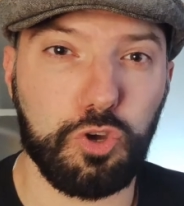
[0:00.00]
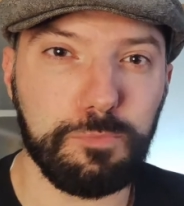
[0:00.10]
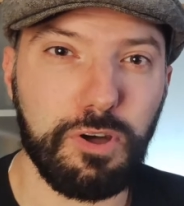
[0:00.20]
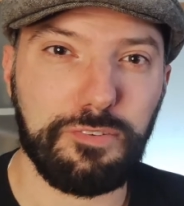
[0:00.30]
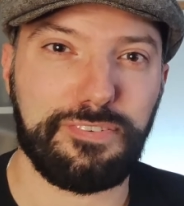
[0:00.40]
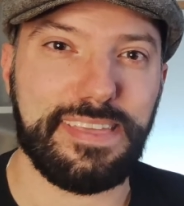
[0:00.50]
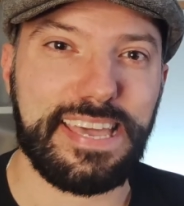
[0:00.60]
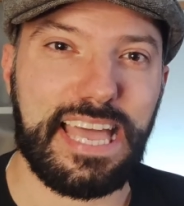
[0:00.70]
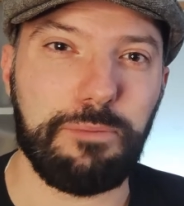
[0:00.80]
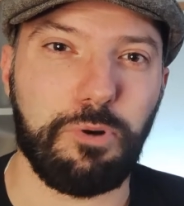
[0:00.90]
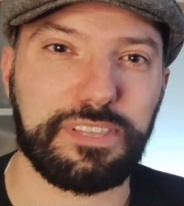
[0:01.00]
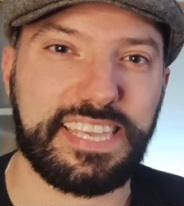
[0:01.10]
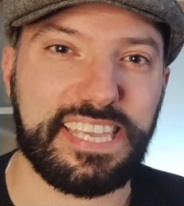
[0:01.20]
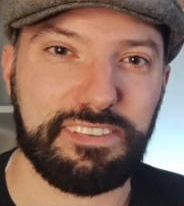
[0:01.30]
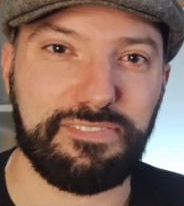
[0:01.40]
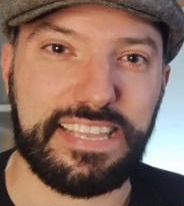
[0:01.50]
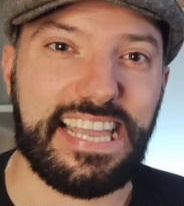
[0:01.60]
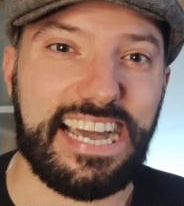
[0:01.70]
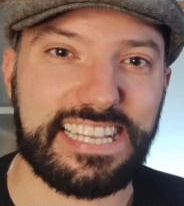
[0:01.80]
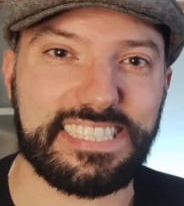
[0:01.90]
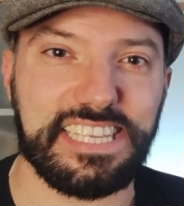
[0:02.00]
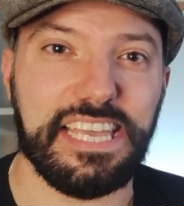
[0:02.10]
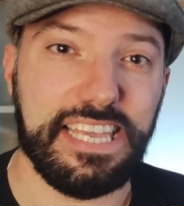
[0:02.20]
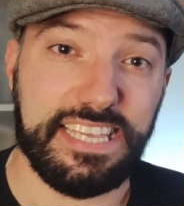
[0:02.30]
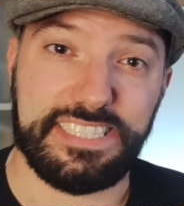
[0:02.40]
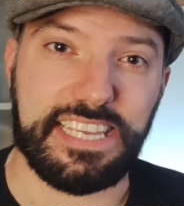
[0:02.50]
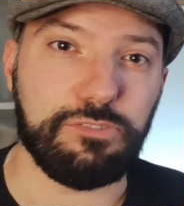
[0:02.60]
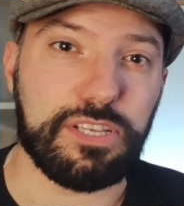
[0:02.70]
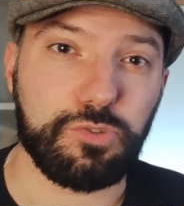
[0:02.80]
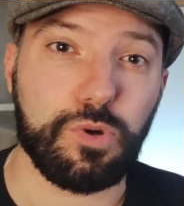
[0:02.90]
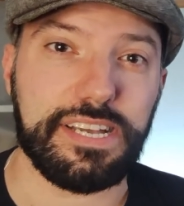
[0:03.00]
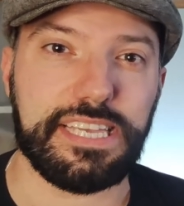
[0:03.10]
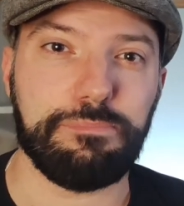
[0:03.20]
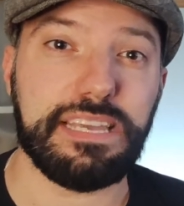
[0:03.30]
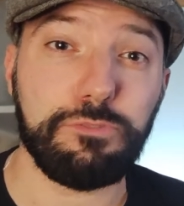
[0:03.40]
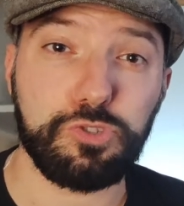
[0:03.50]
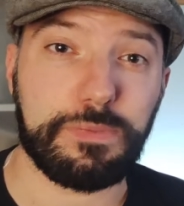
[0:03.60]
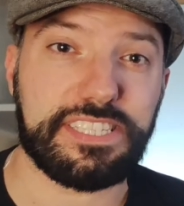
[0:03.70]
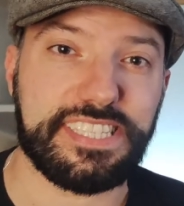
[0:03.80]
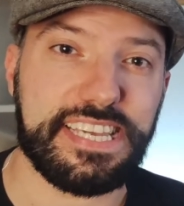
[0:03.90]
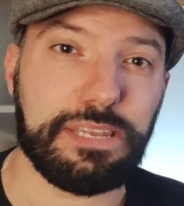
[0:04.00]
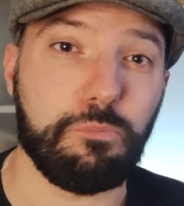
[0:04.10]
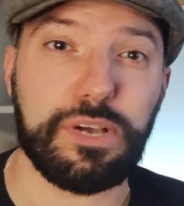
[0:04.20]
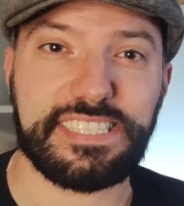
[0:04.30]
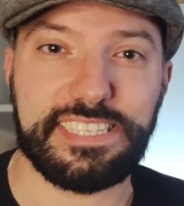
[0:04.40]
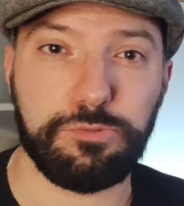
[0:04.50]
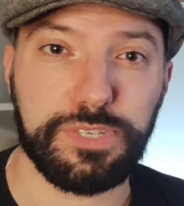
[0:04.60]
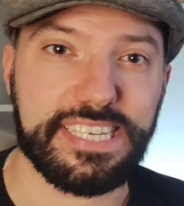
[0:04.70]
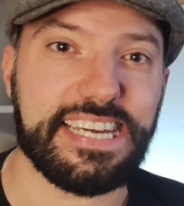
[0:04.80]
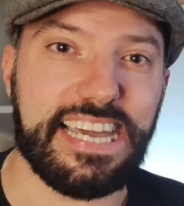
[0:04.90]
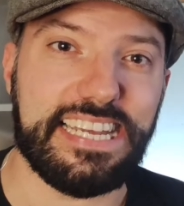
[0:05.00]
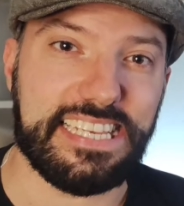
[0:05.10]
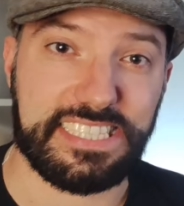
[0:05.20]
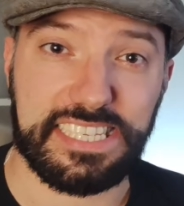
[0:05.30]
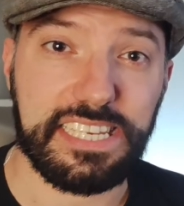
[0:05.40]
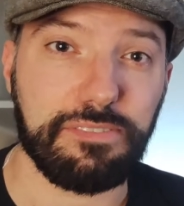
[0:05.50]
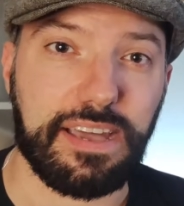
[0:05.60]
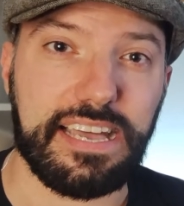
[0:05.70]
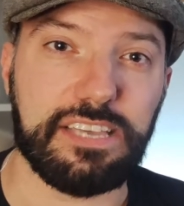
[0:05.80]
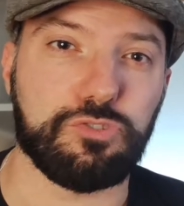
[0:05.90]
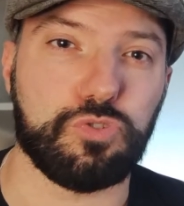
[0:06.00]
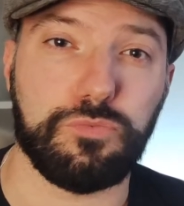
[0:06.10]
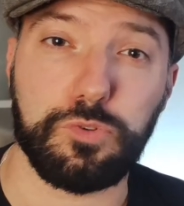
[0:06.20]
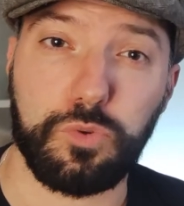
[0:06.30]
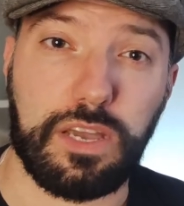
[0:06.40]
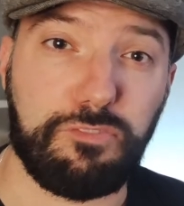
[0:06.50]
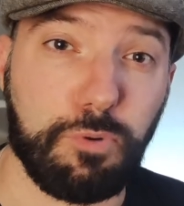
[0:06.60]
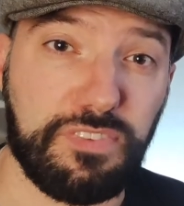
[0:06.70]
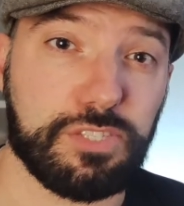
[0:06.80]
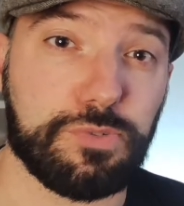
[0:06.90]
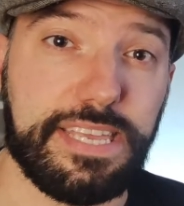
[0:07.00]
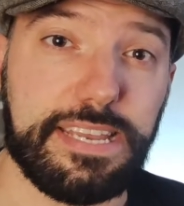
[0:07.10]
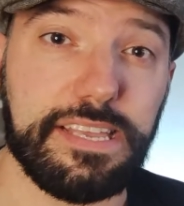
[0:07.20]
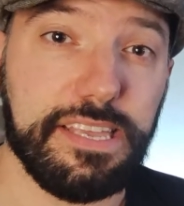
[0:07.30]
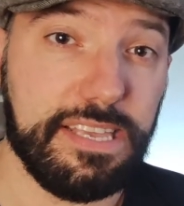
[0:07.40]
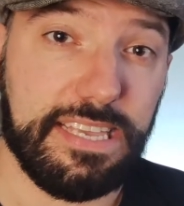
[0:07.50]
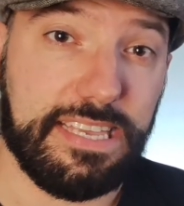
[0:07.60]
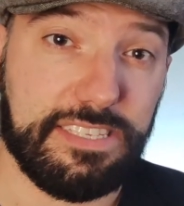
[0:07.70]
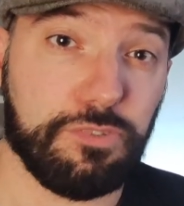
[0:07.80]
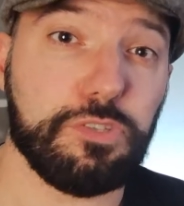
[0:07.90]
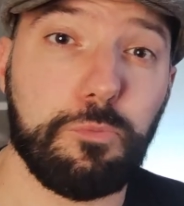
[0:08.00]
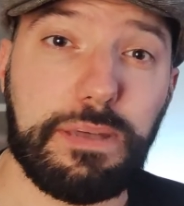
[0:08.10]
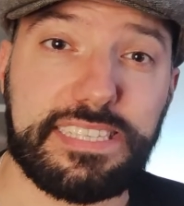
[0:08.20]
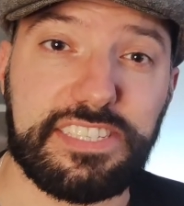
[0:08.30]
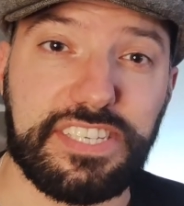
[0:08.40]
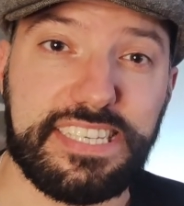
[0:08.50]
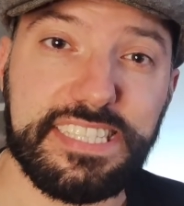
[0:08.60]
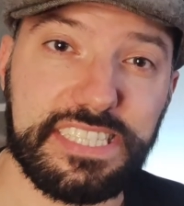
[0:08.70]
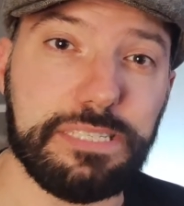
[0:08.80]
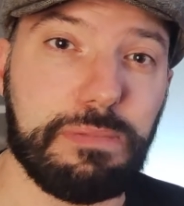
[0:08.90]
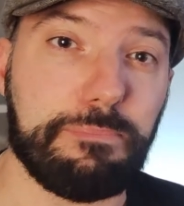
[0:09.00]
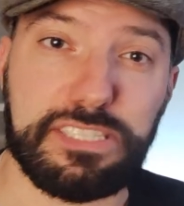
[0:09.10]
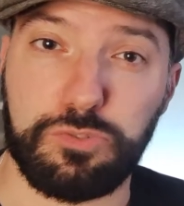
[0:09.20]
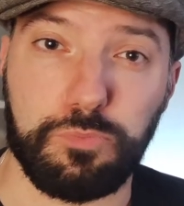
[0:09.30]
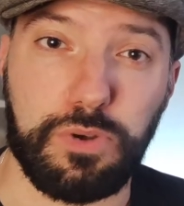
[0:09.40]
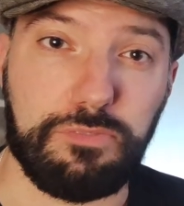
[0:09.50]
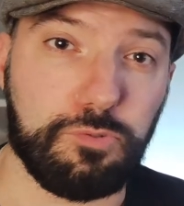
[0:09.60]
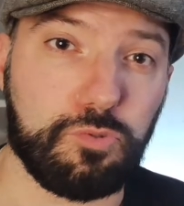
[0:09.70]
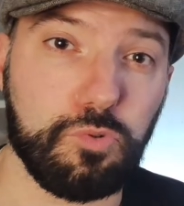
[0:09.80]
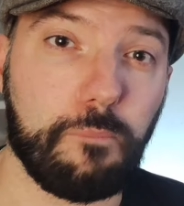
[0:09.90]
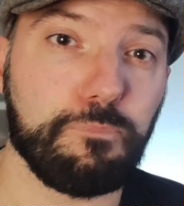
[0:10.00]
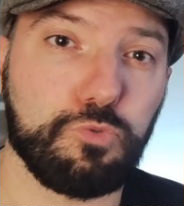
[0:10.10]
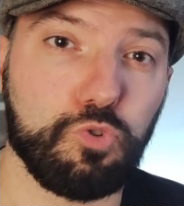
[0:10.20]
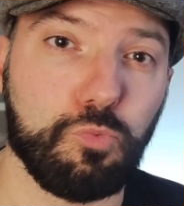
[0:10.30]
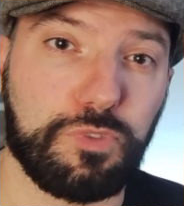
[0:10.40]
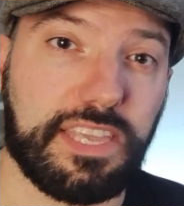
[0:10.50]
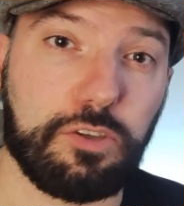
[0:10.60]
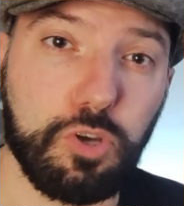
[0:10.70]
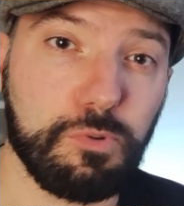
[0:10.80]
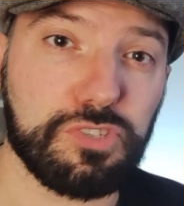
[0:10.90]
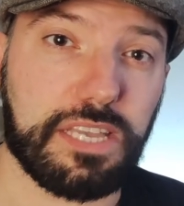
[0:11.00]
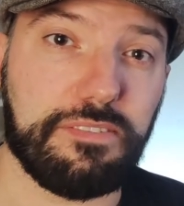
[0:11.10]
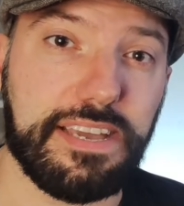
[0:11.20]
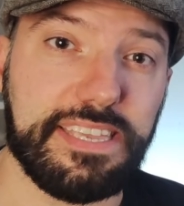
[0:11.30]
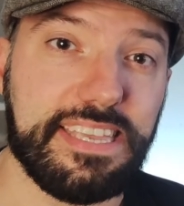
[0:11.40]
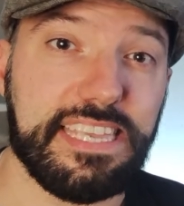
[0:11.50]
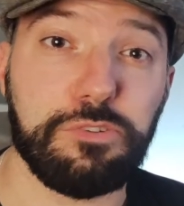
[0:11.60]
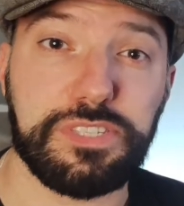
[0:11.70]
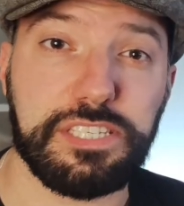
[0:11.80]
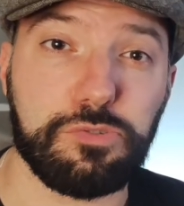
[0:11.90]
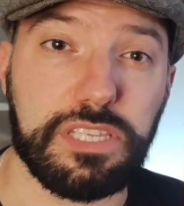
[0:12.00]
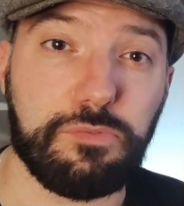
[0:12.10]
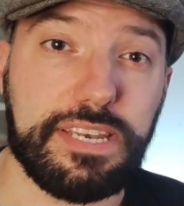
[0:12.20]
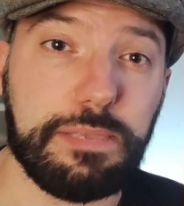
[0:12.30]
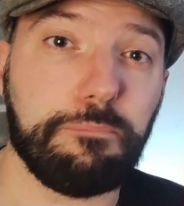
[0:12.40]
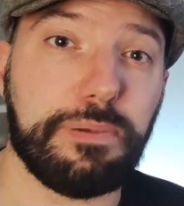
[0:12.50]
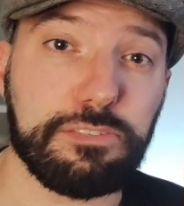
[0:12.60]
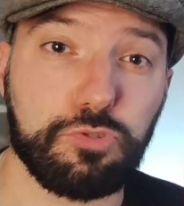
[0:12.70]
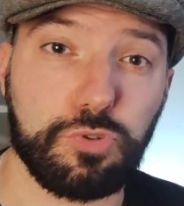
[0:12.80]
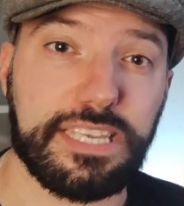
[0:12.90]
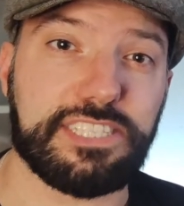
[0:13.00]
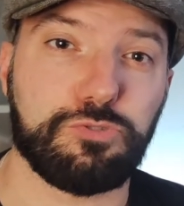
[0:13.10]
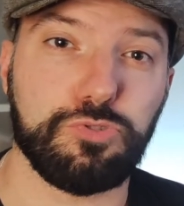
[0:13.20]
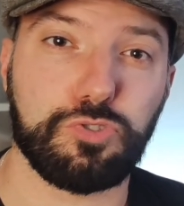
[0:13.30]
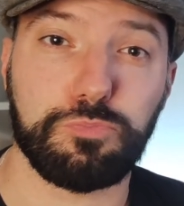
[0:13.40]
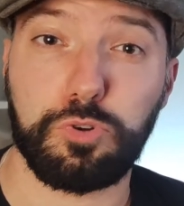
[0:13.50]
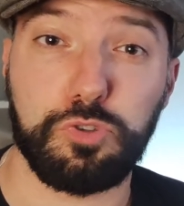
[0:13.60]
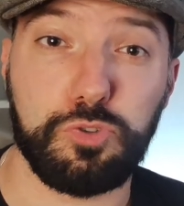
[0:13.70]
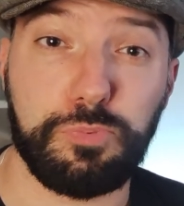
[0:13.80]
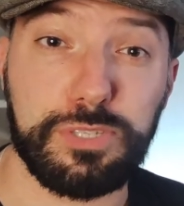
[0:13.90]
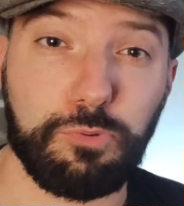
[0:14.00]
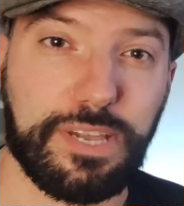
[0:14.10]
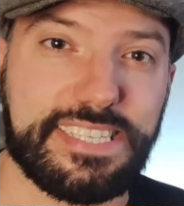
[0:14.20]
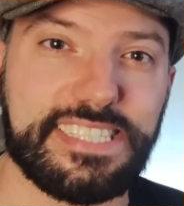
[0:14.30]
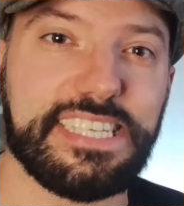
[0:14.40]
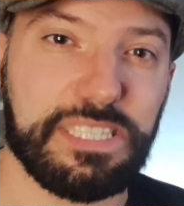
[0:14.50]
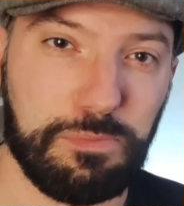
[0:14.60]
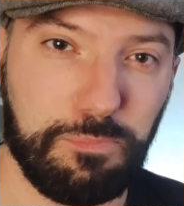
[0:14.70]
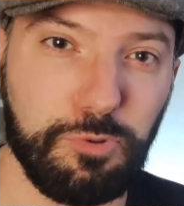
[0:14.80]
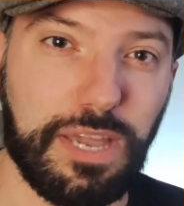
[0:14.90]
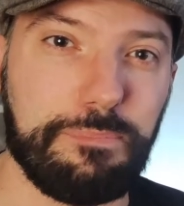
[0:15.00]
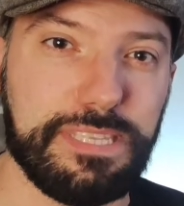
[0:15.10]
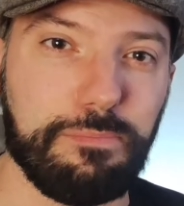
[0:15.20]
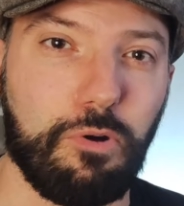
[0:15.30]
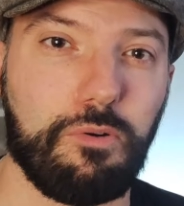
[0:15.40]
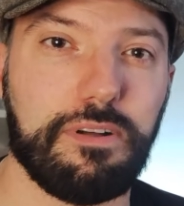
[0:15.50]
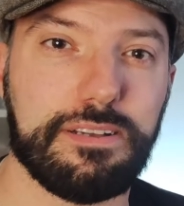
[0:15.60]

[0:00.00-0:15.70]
Comment faire un portrait fine art Salut à toi et bienvenue sur ma chaîne, moi c'est Lucas alias Kenevra, je suis photographe professionnel et j'ai envie de te partager ici ma passion pour la photo, te montrer comment je travaille et aussi te dévoiler plein de trucs et astuces pour que tu puisses progresser plus rapidement.